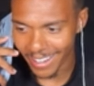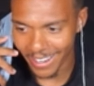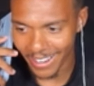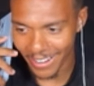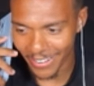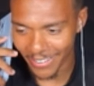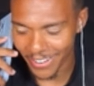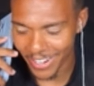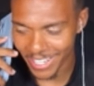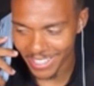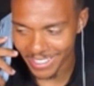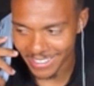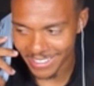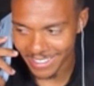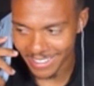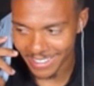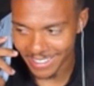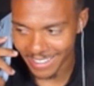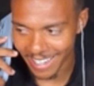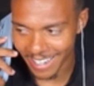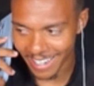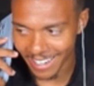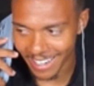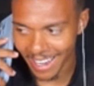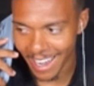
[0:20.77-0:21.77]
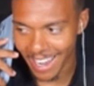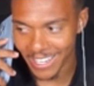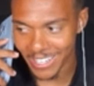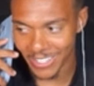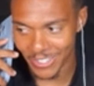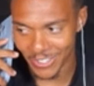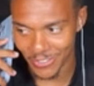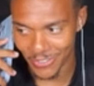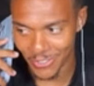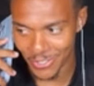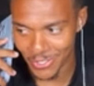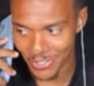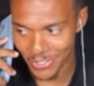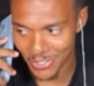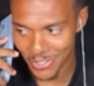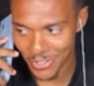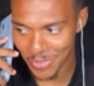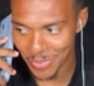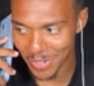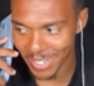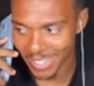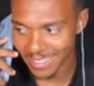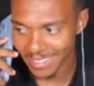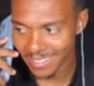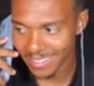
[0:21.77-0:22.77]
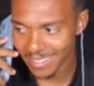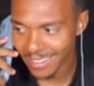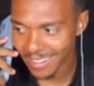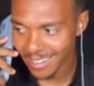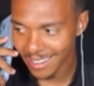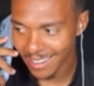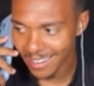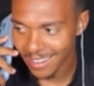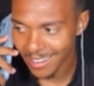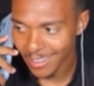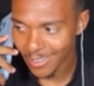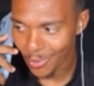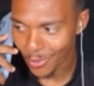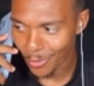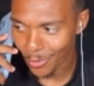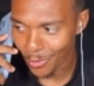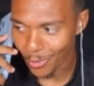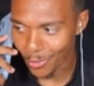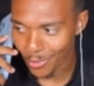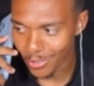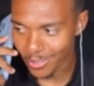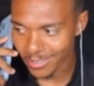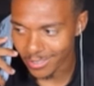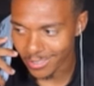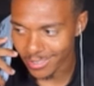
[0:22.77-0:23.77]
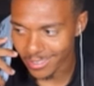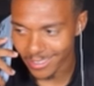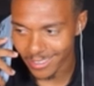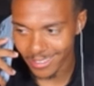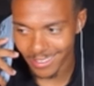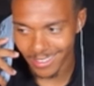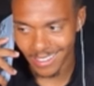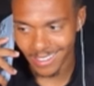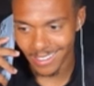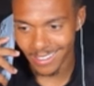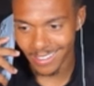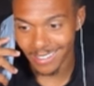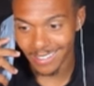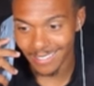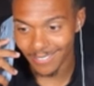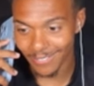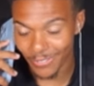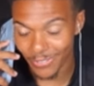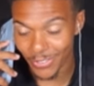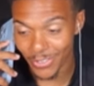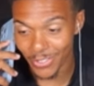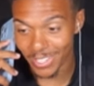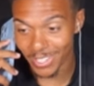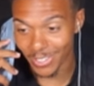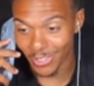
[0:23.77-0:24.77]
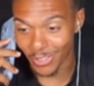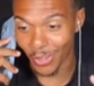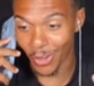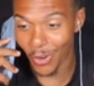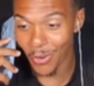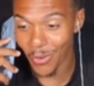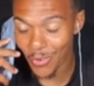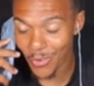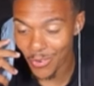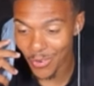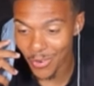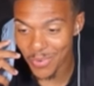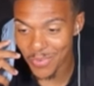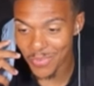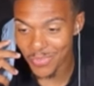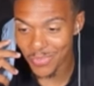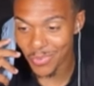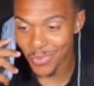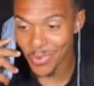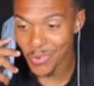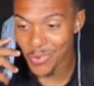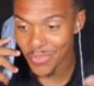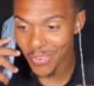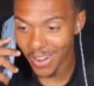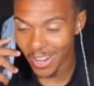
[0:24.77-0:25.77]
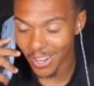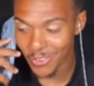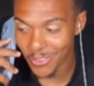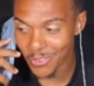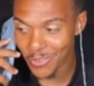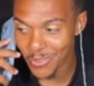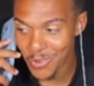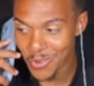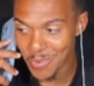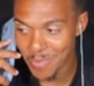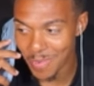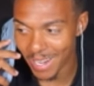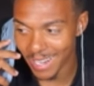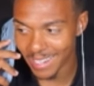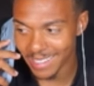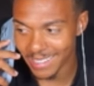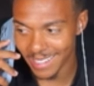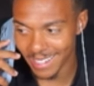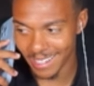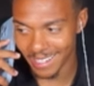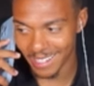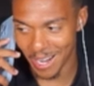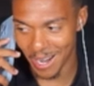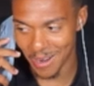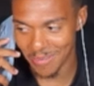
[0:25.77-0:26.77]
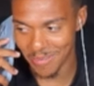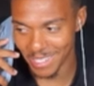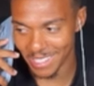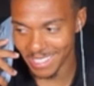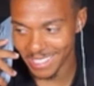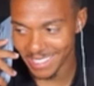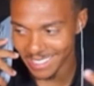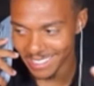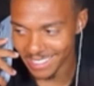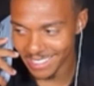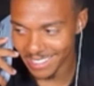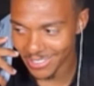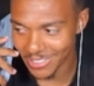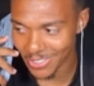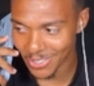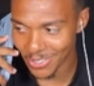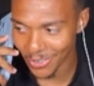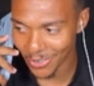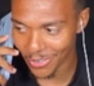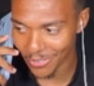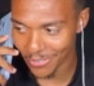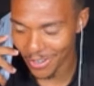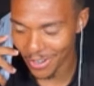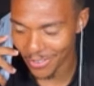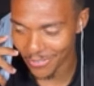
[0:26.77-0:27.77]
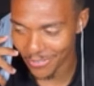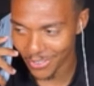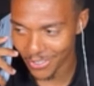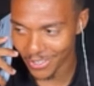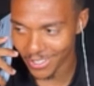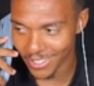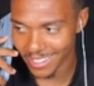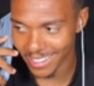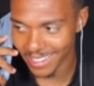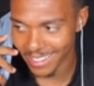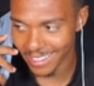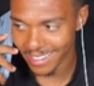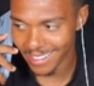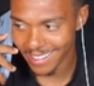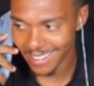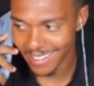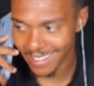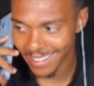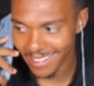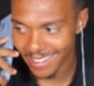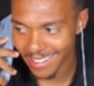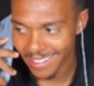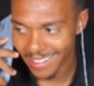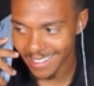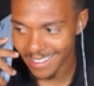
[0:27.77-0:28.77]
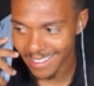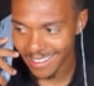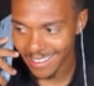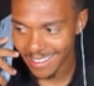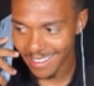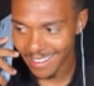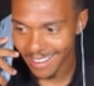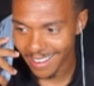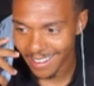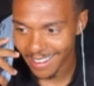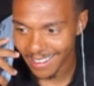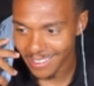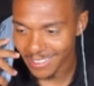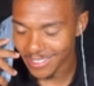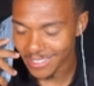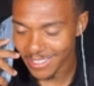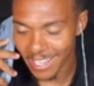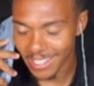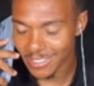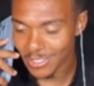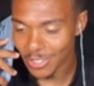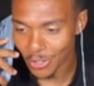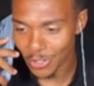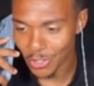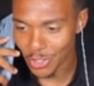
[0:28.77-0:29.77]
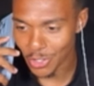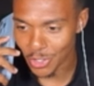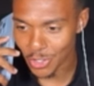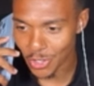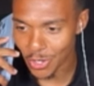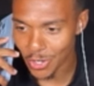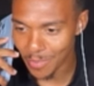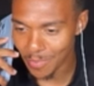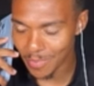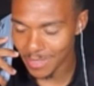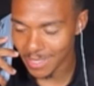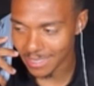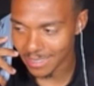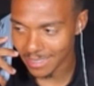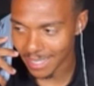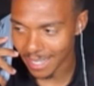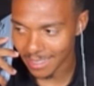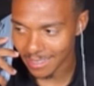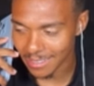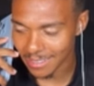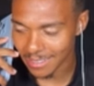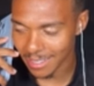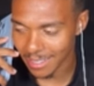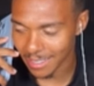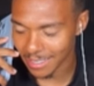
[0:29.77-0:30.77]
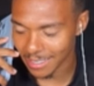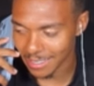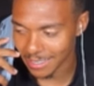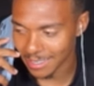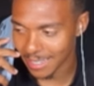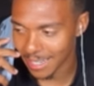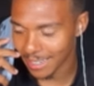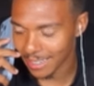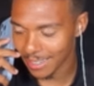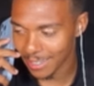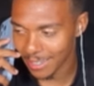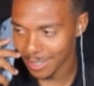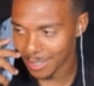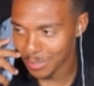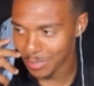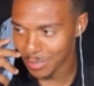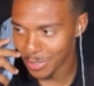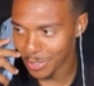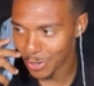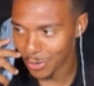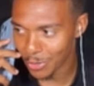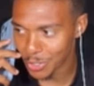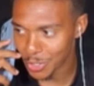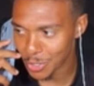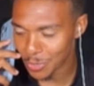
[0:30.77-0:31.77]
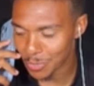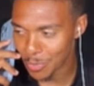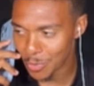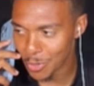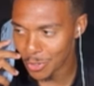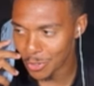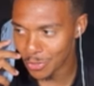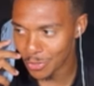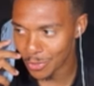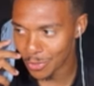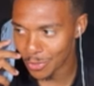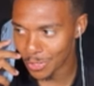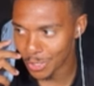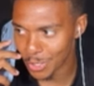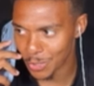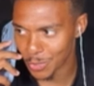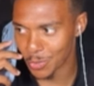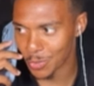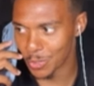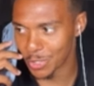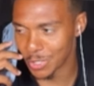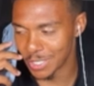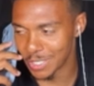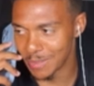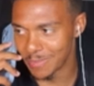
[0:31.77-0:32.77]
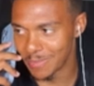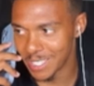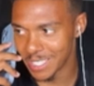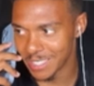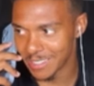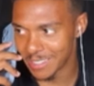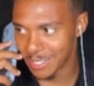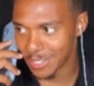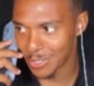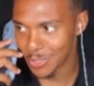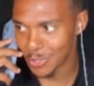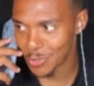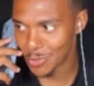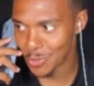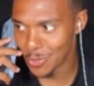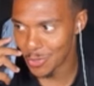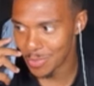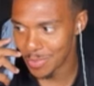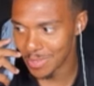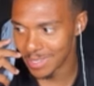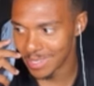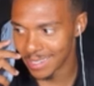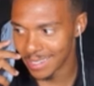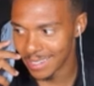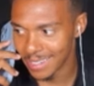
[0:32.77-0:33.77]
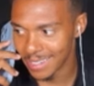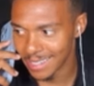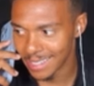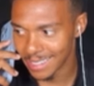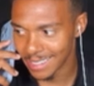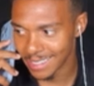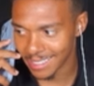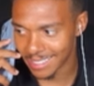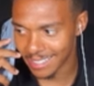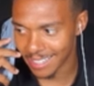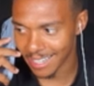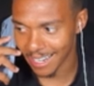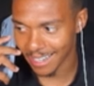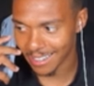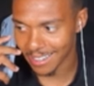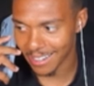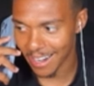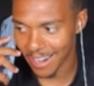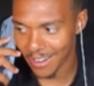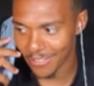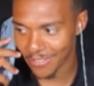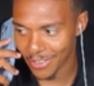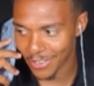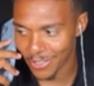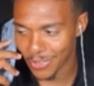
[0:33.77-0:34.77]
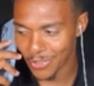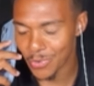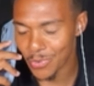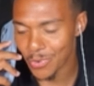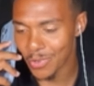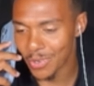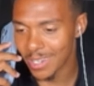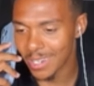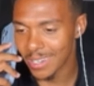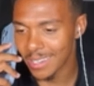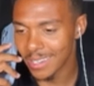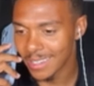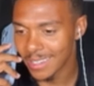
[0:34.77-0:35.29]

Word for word: ja, weil ich dir sage, ey, ich wünsche dir was und äh, für die Zukunft ruf anonym an, dann kann man dich nicht zurückverfolgen der ist doch nicht schlimm, ich sag's dir. Ich sag ja, ich bin ja auch nicht böse oder so, ich nehme dir das ja nicht übel. Ich sag dir einfach nur,